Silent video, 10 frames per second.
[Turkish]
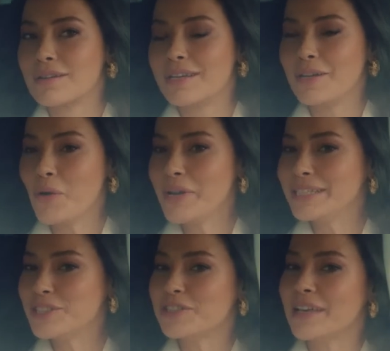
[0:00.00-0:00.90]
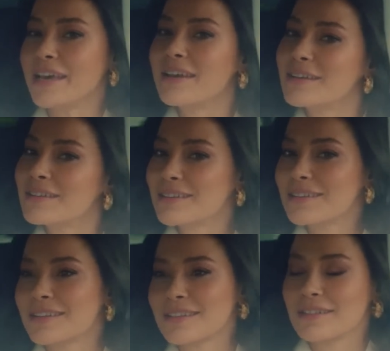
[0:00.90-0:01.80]
Alo enişte.
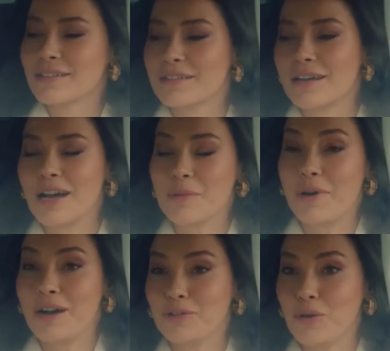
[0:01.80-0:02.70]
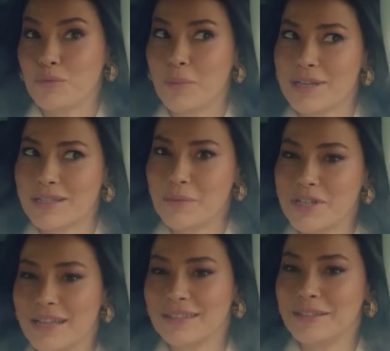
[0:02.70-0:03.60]
Ay pardon bu başka bir
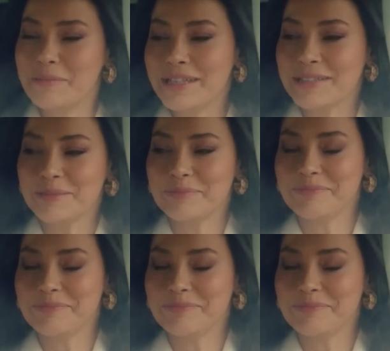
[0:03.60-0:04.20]
şeydi değil mi?